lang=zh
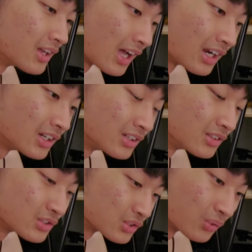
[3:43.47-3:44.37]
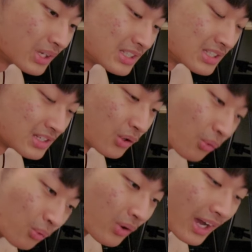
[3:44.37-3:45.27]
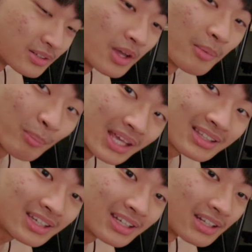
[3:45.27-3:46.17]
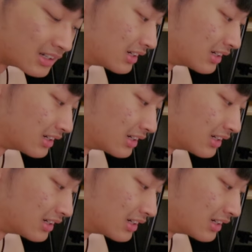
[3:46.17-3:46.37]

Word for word: 它的收音机忽然没电了，